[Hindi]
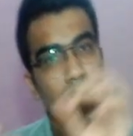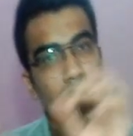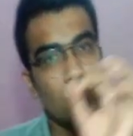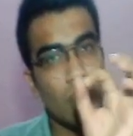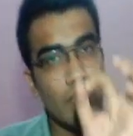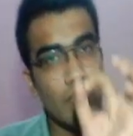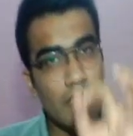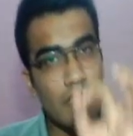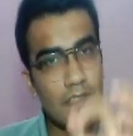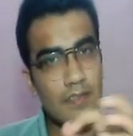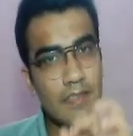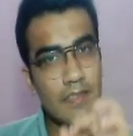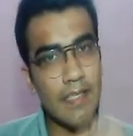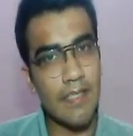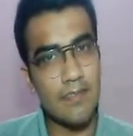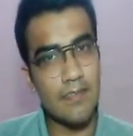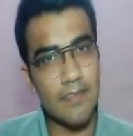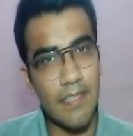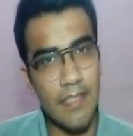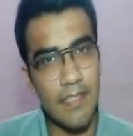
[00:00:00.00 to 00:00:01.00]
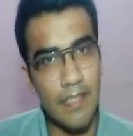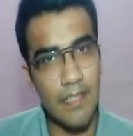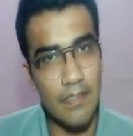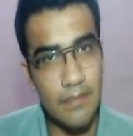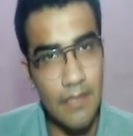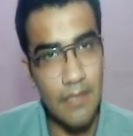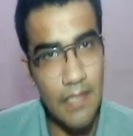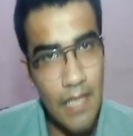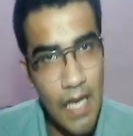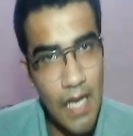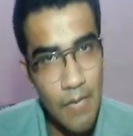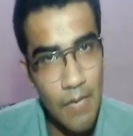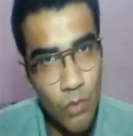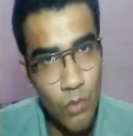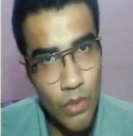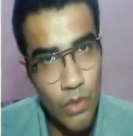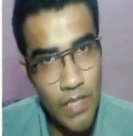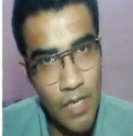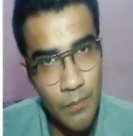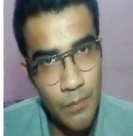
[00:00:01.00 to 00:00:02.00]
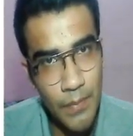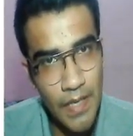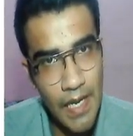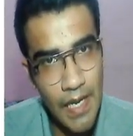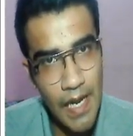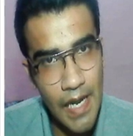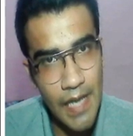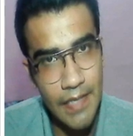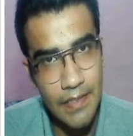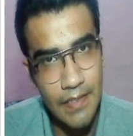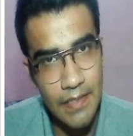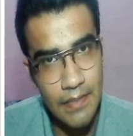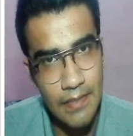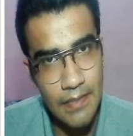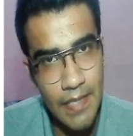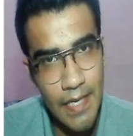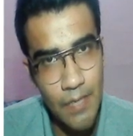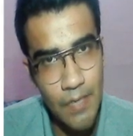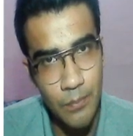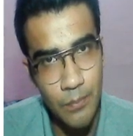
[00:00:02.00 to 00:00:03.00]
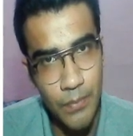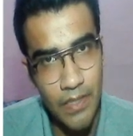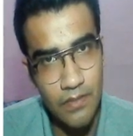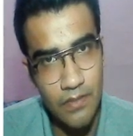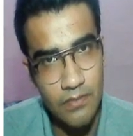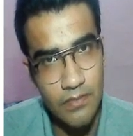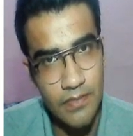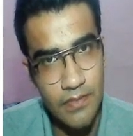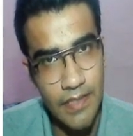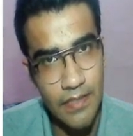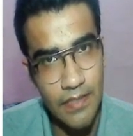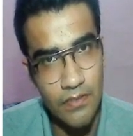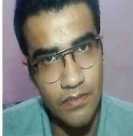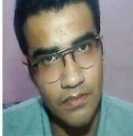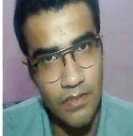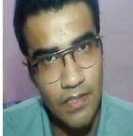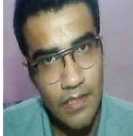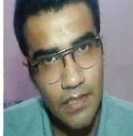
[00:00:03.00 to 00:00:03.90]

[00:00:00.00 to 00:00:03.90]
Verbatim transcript: तो इस केस के अंदर आपको यहाँ पे ऐड करना है प्लस सिक्स